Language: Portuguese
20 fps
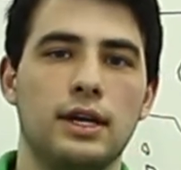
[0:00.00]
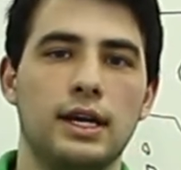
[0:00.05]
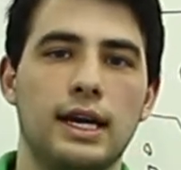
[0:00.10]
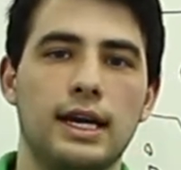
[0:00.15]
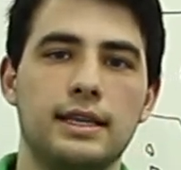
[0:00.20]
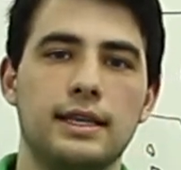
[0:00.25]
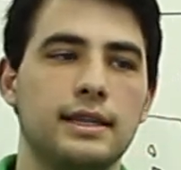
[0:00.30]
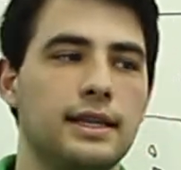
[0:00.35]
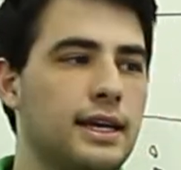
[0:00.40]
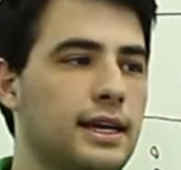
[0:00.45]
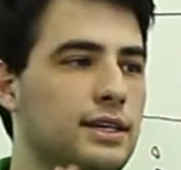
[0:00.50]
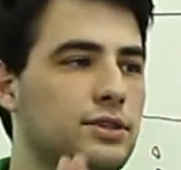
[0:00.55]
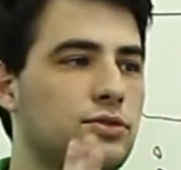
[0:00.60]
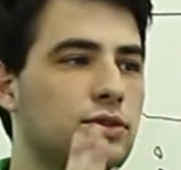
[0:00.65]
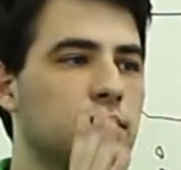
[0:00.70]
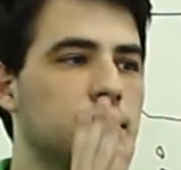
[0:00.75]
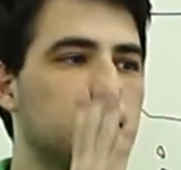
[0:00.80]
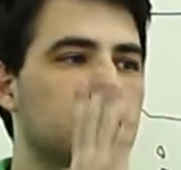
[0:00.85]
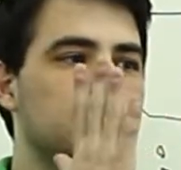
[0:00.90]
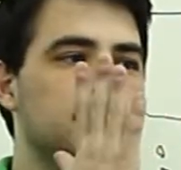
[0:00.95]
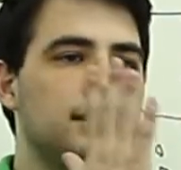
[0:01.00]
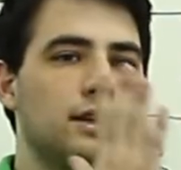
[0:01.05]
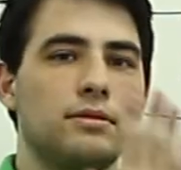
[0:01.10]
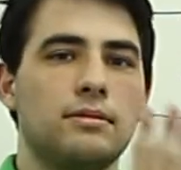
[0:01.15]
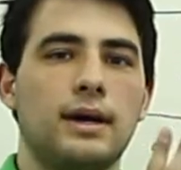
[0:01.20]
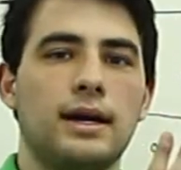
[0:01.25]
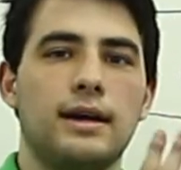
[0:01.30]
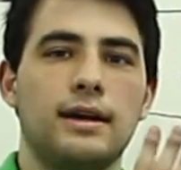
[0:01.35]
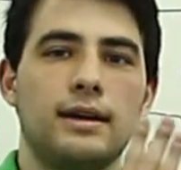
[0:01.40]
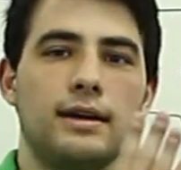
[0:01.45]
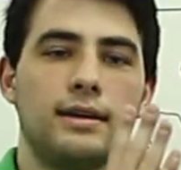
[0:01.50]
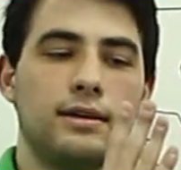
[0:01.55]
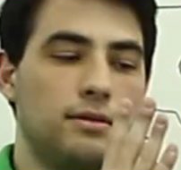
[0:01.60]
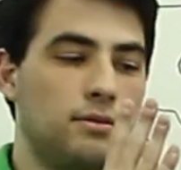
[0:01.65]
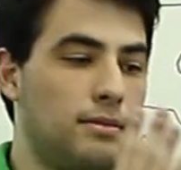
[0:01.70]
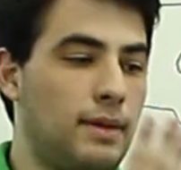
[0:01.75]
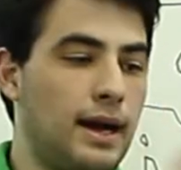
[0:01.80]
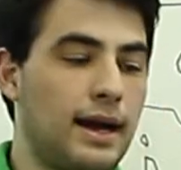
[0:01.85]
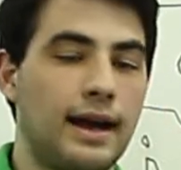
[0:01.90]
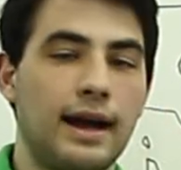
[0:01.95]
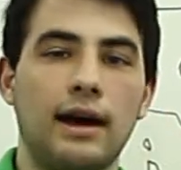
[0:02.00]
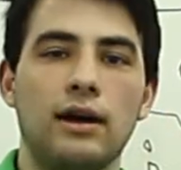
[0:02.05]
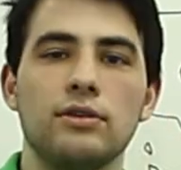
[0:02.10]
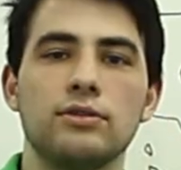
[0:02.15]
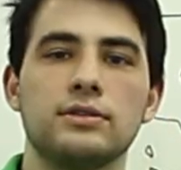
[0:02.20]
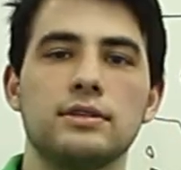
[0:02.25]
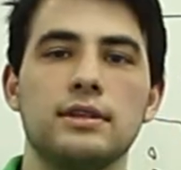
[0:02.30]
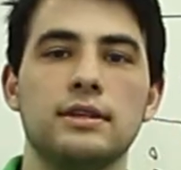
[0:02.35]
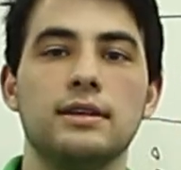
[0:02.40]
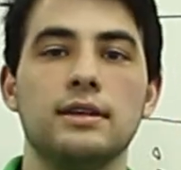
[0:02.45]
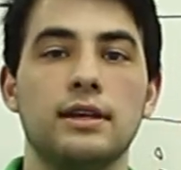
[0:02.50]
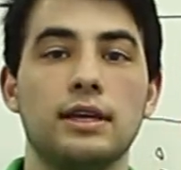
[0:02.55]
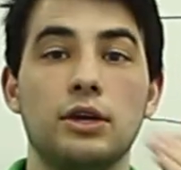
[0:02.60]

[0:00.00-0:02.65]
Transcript: entender que as coisas elas têm uma, uma causa